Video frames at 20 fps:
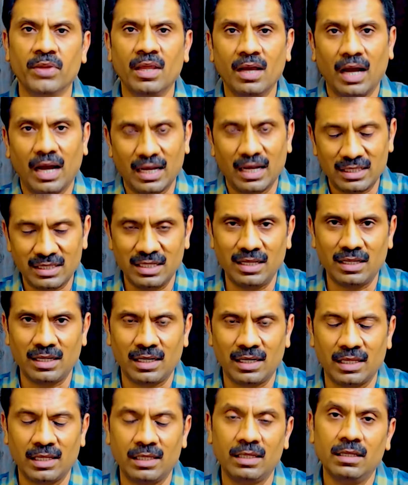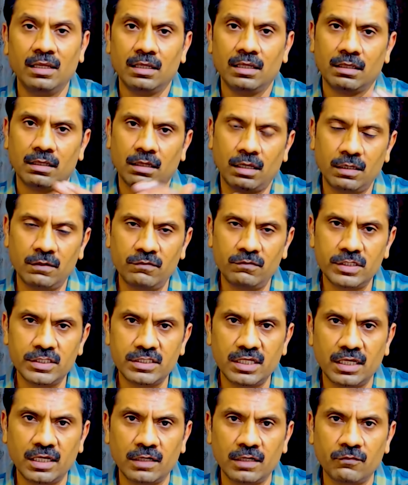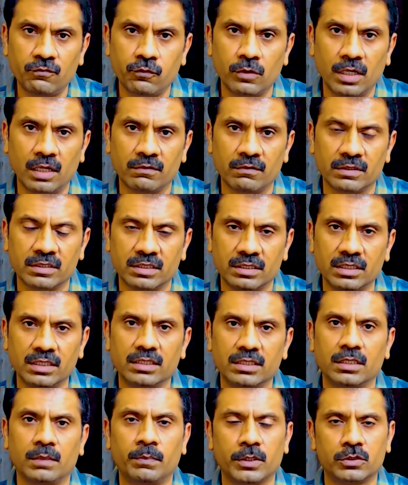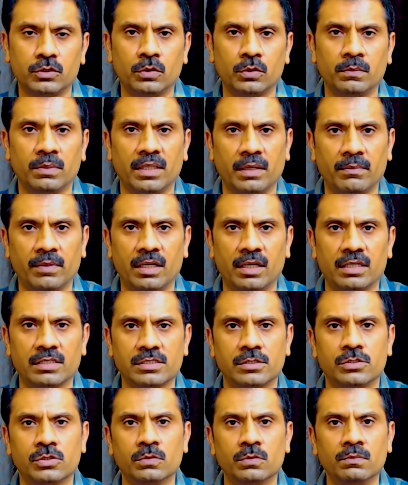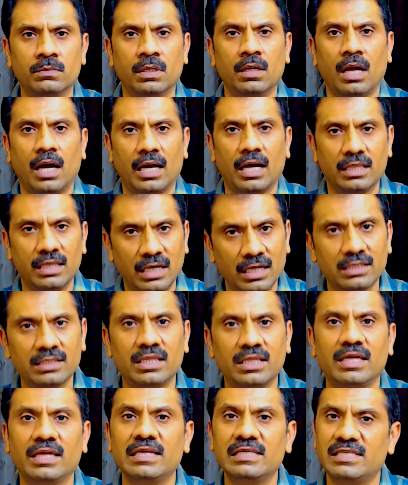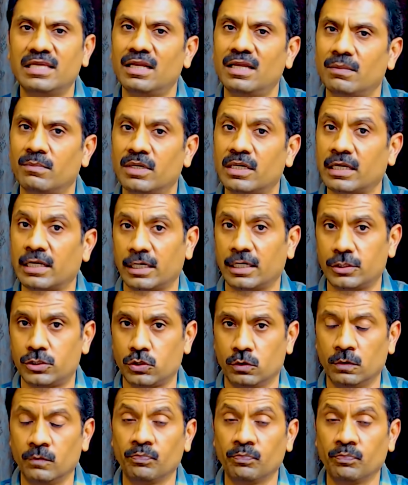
அதனால் நான் வெஜிடேரியன் ஃபுட்டில் வந்துட்டு இந்த பத்தொன்பது அமினோ ஆசிட்ஸும் அதுலேருந்தே ஈஸியாக நமக்கு கிடச்சிடும்